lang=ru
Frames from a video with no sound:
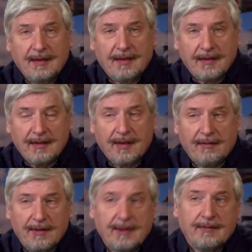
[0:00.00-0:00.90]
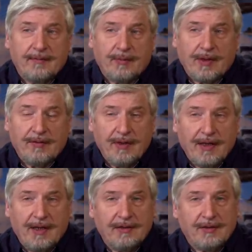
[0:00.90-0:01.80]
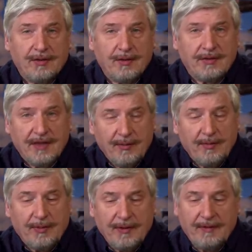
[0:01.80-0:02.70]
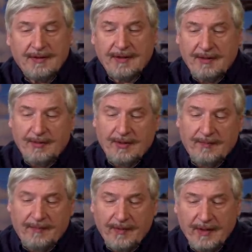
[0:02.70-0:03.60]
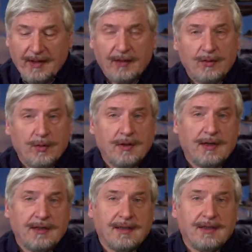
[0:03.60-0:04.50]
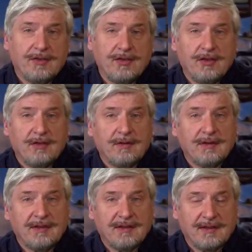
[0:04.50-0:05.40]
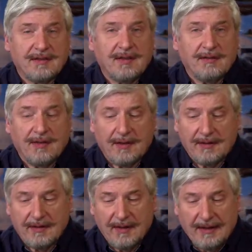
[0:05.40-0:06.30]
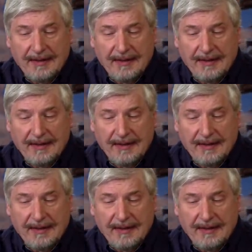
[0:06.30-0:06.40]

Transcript: когда вы проявляете ее теми проявителями, на которых она рассчитывалась и создавалась.